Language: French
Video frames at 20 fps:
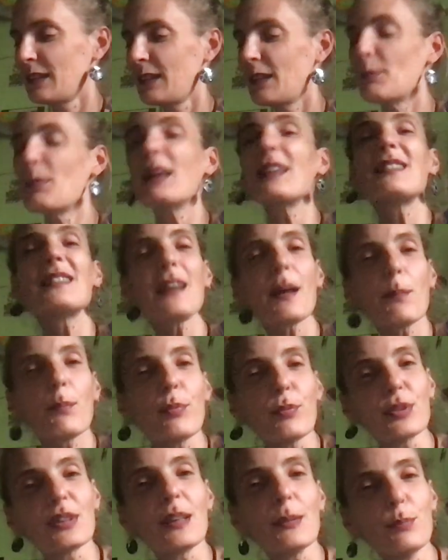Bah c'est un
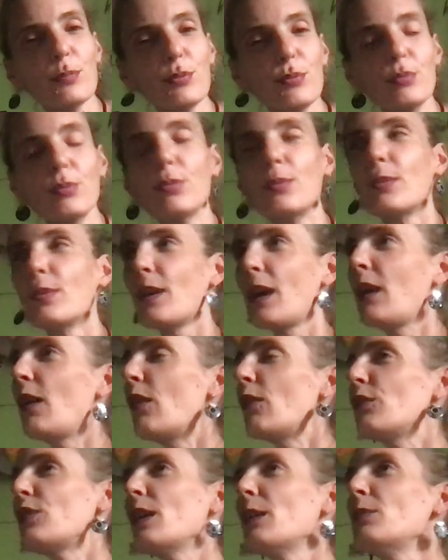bon début. Alors
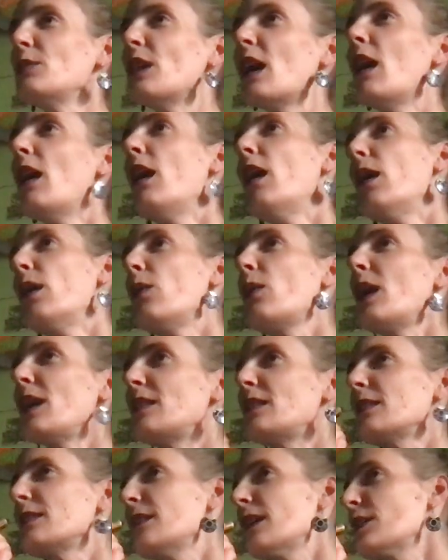vous allez me dire, ouais,
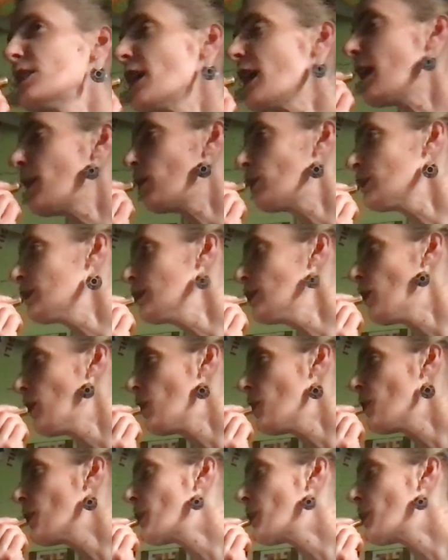t'exagères, Amandine